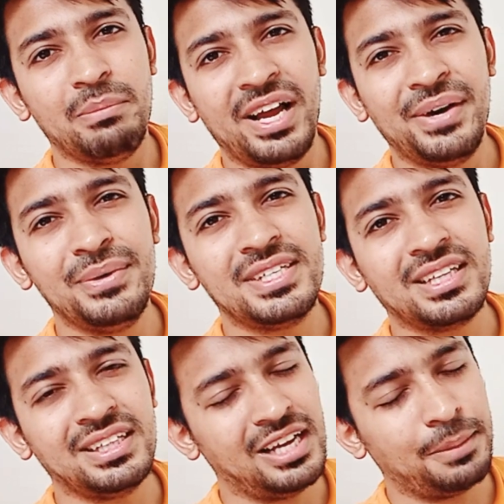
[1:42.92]
मैं हूँ
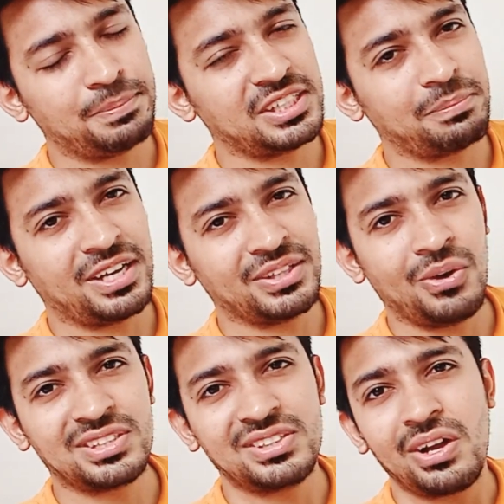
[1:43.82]
जतीन आप सबका
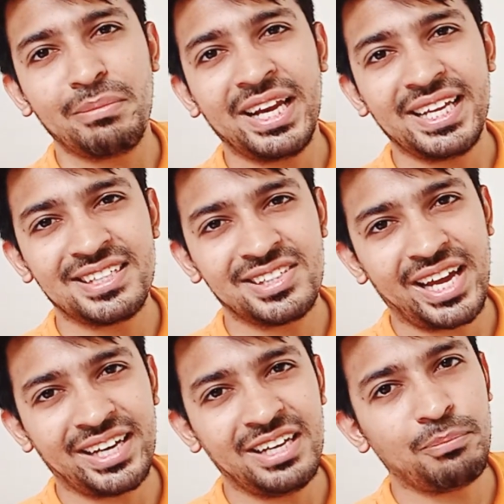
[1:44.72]
दोस्त और मेरे इस
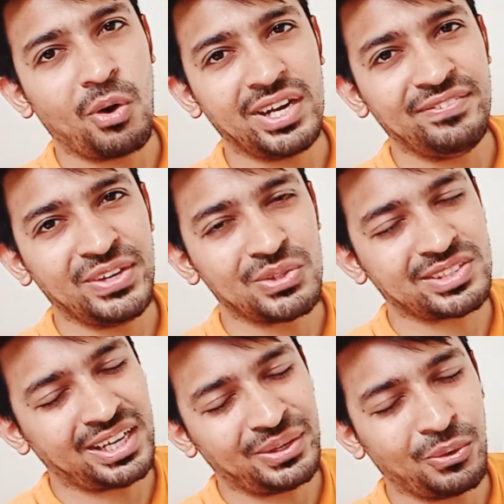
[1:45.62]
चैनल बॉलीव्यूज
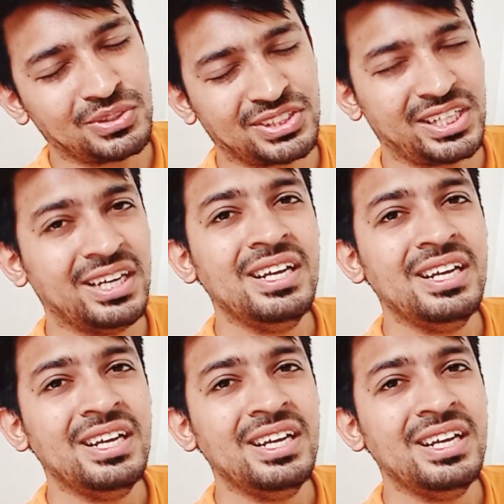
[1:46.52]
का होस्ट